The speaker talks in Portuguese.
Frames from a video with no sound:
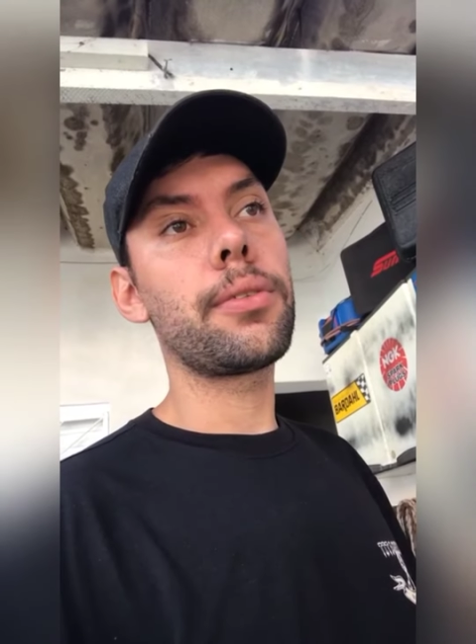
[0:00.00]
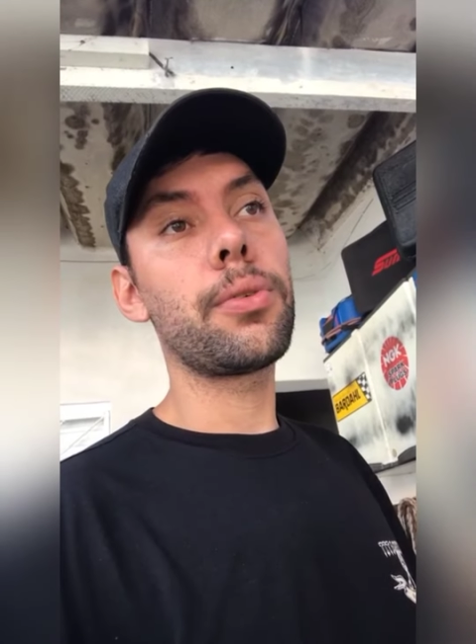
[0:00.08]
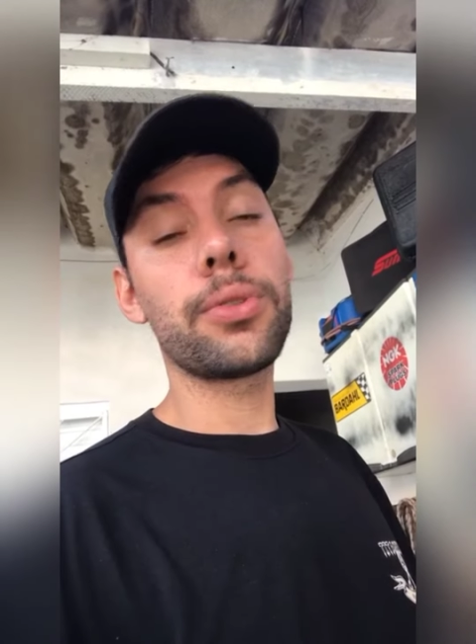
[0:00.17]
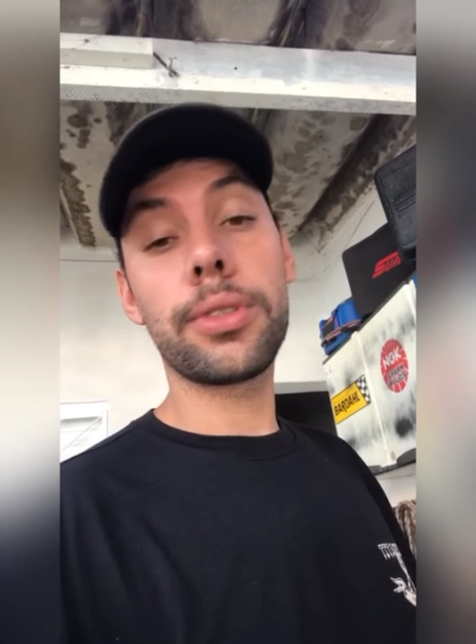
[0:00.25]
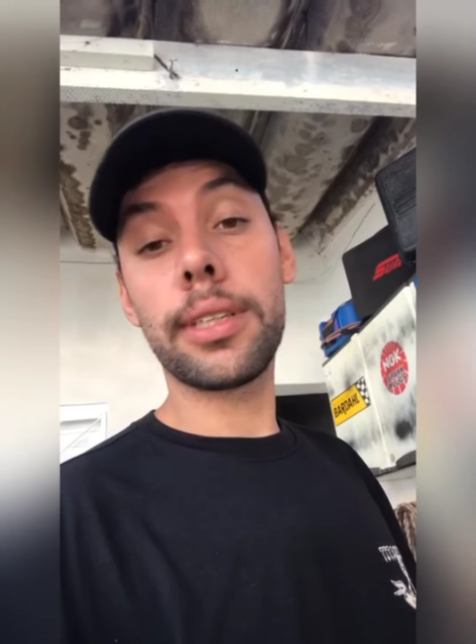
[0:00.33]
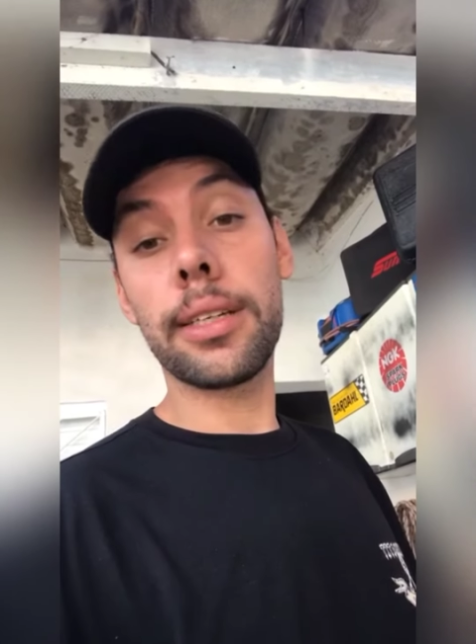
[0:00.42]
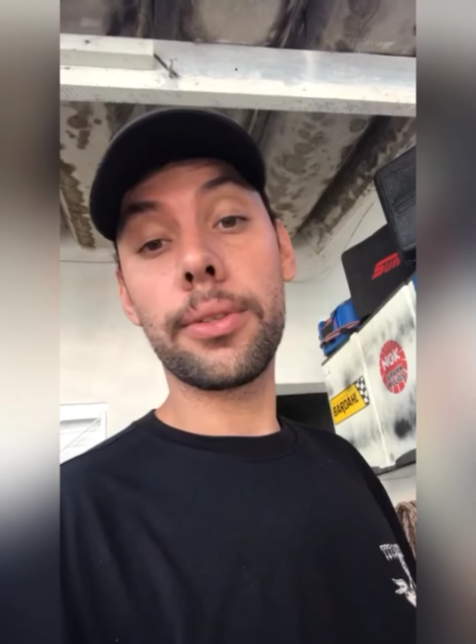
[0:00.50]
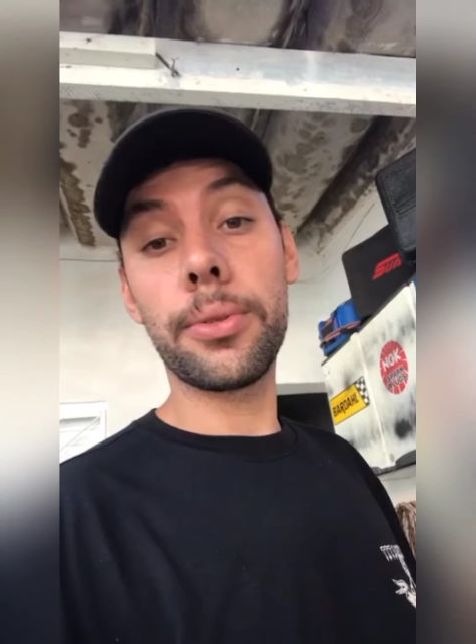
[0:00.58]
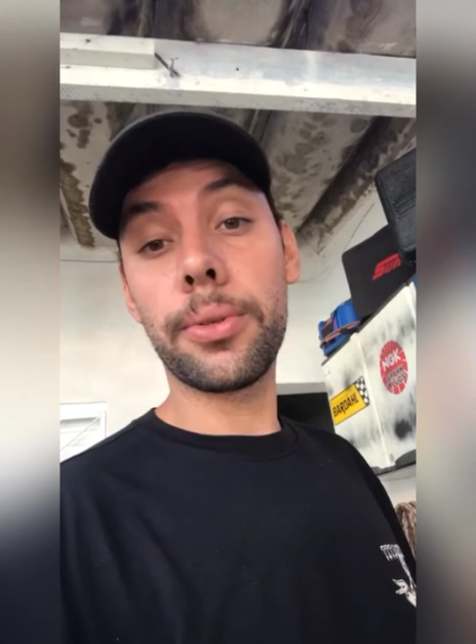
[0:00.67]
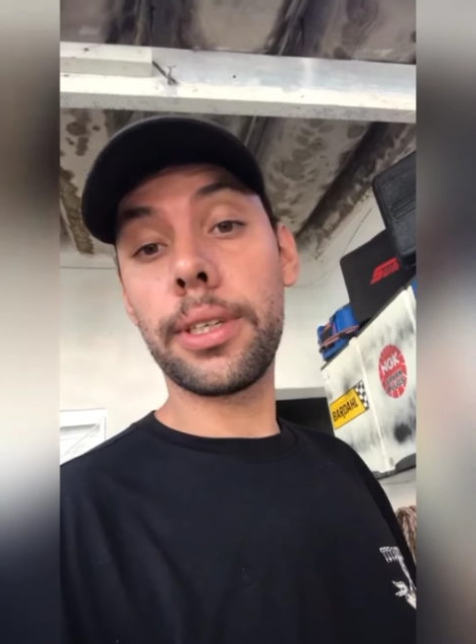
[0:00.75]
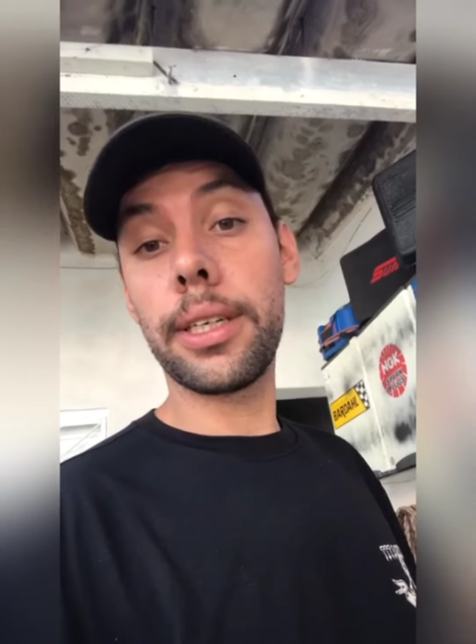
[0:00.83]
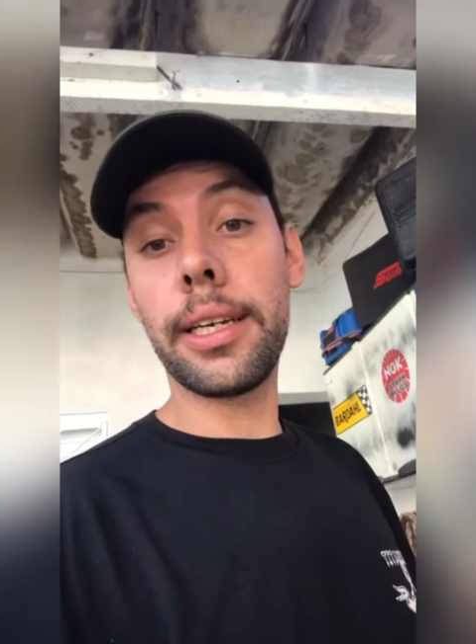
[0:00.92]

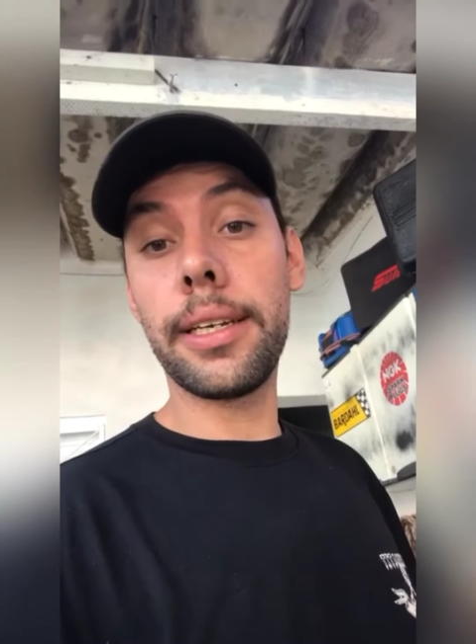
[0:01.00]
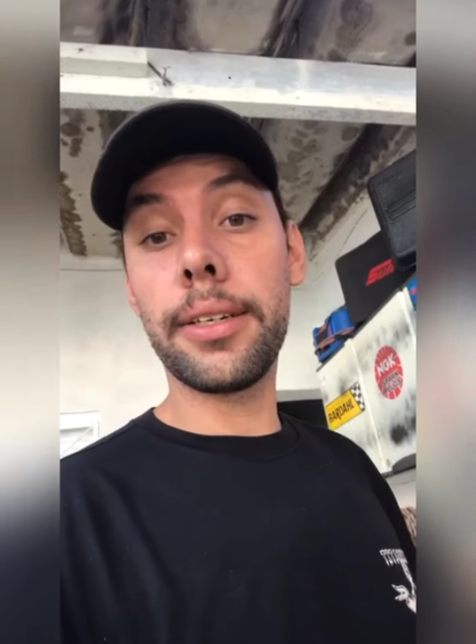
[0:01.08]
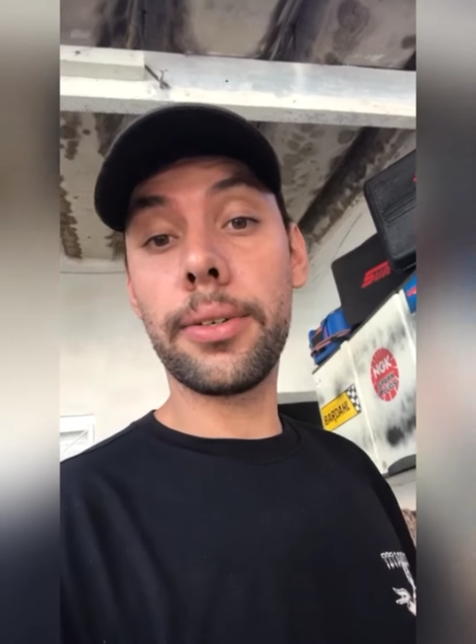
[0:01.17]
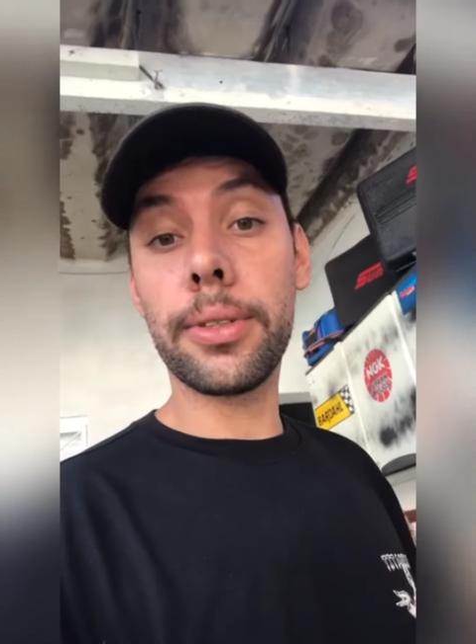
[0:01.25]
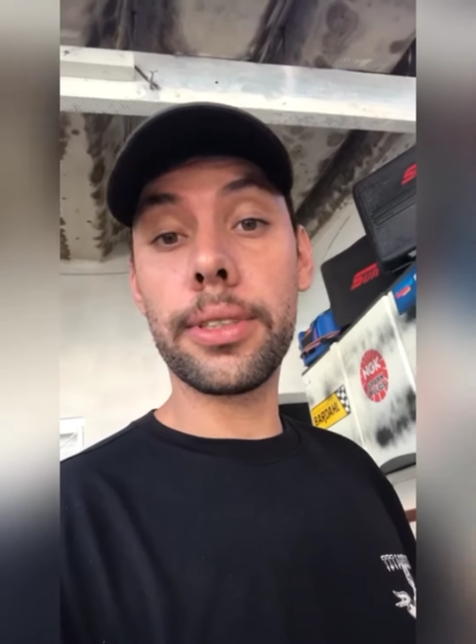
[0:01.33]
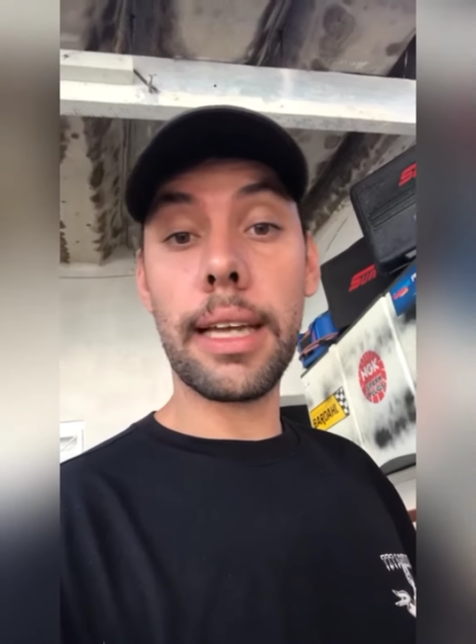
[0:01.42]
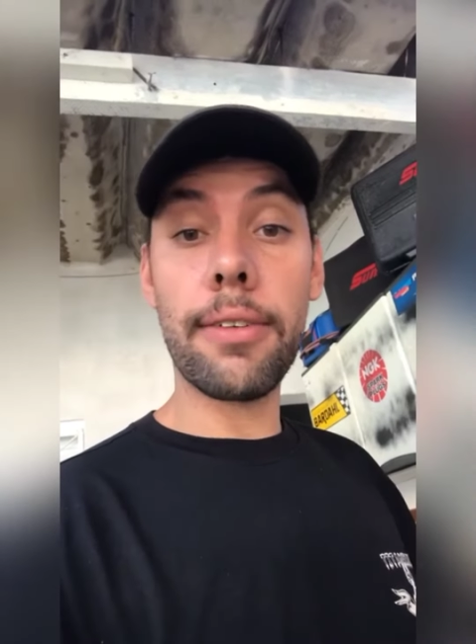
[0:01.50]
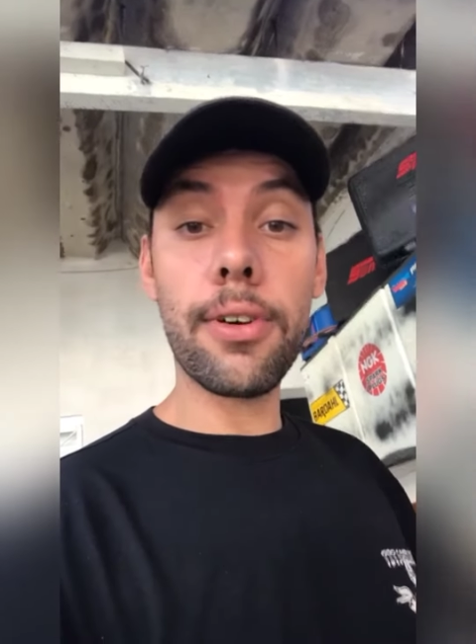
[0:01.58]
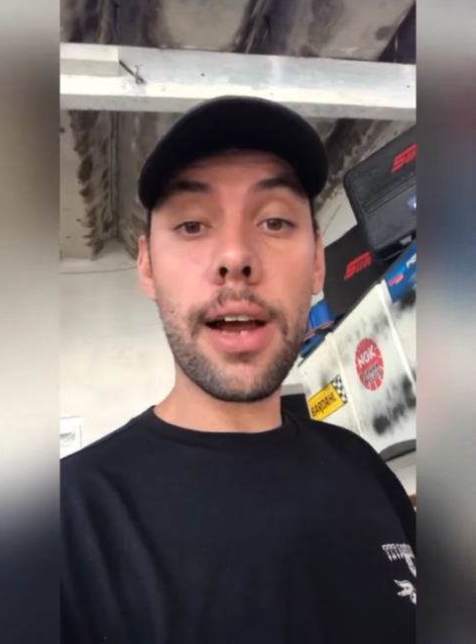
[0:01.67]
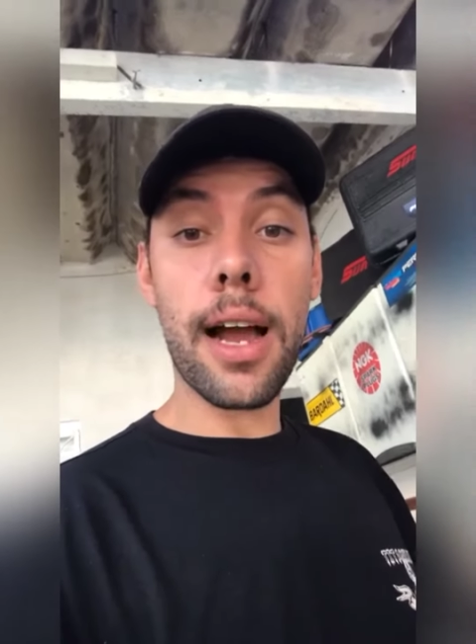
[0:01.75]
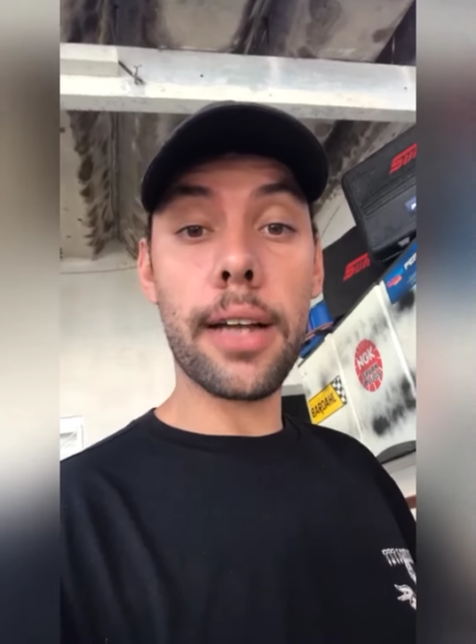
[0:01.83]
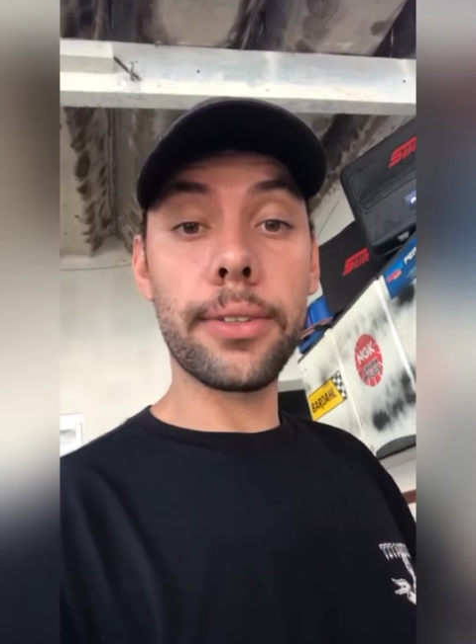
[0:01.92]
constatou que ele encostava o
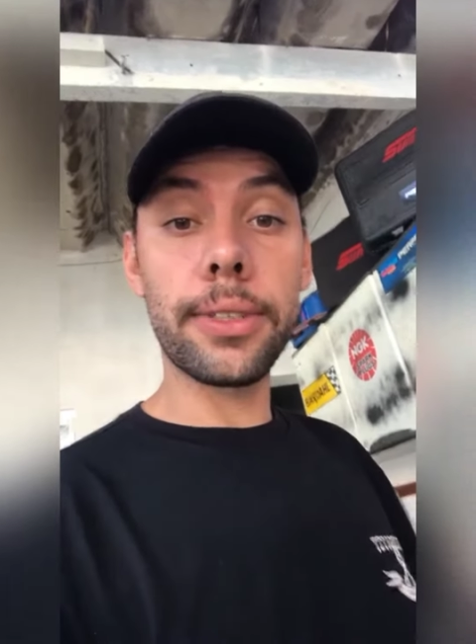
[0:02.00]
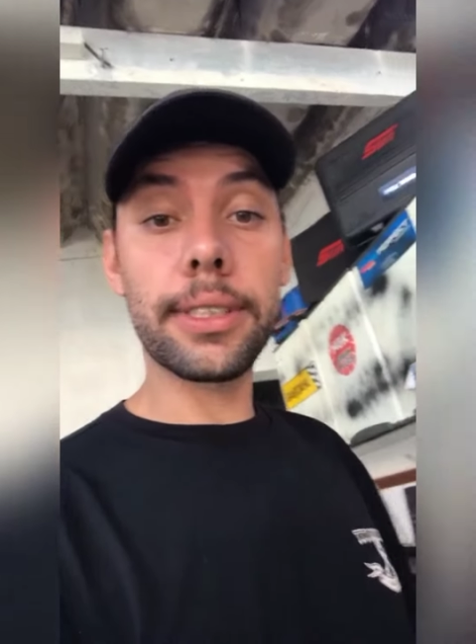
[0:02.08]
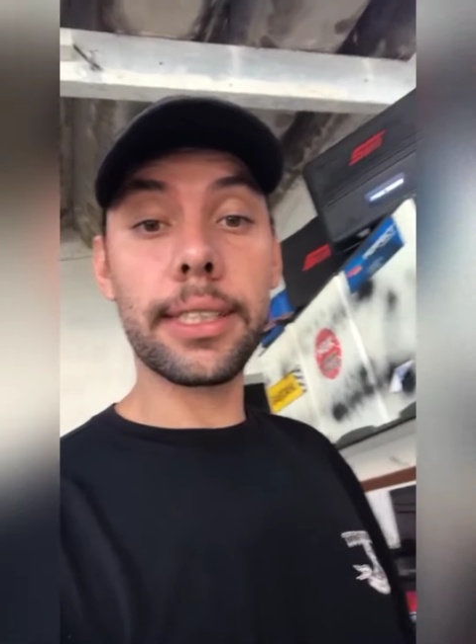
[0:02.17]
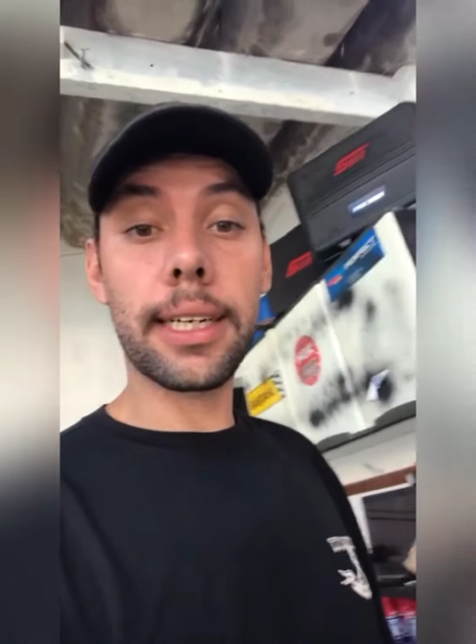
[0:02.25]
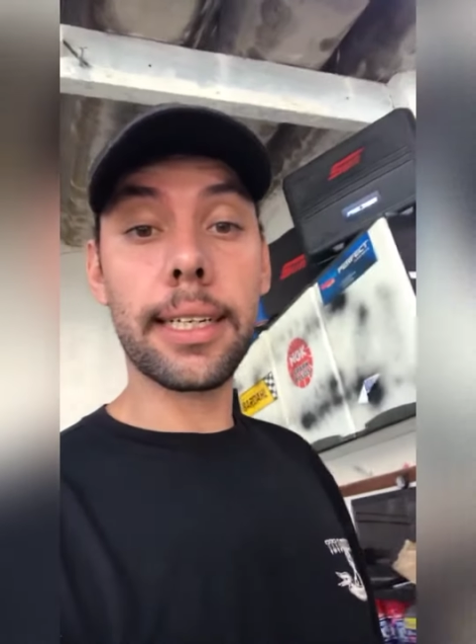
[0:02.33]
carro à noite na